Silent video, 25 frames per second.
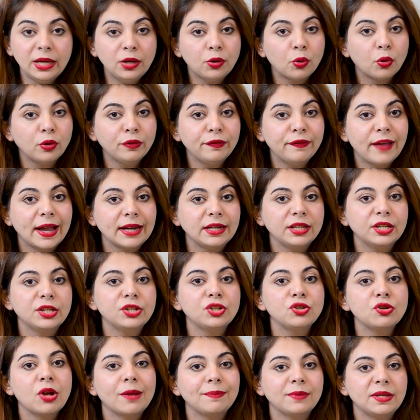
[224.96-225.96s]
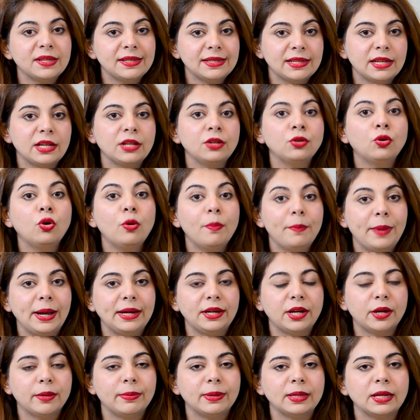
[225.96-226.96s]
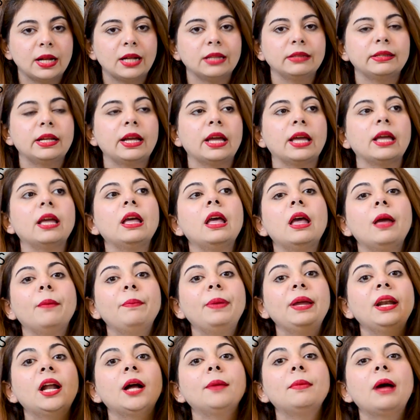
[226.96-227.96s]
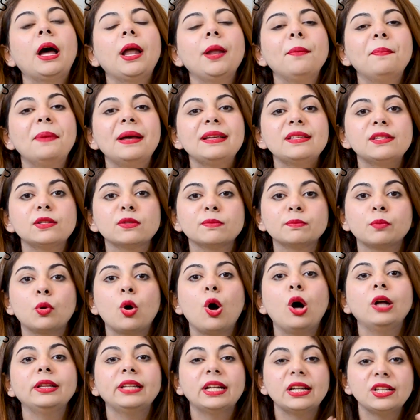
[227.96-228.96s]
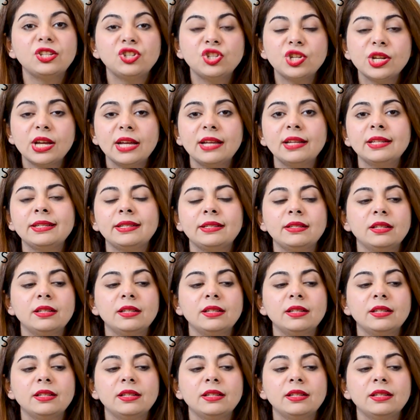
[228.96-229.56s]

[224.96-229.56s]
भी ग्रोथ फैक्टर्स जो आपकी स्किन को बेटर बनाता है फिर हमारे पास बहुत अच्छे